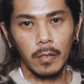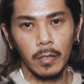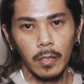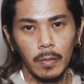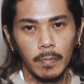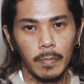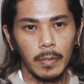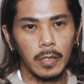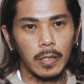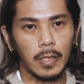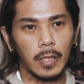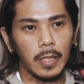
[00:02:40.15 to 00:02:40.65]

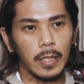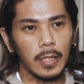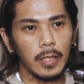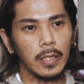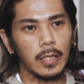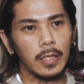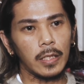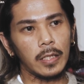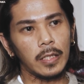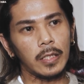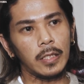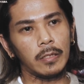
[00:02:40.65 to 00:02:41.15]
やっぱり海
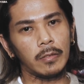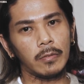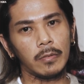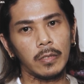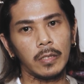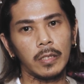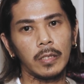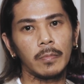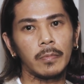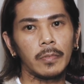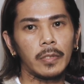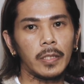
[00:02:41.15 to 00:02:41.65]
外と
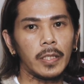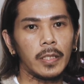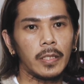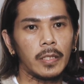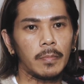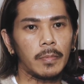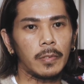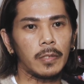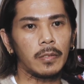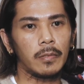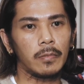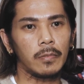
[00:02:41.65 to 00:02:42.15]
かでもね
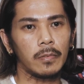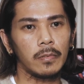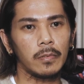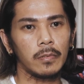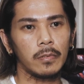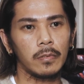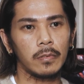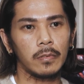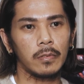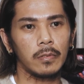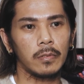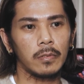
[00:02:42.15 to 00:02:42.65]
やっぱ日本
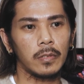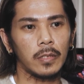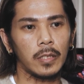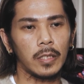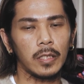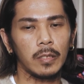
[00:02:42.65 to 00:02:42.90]
の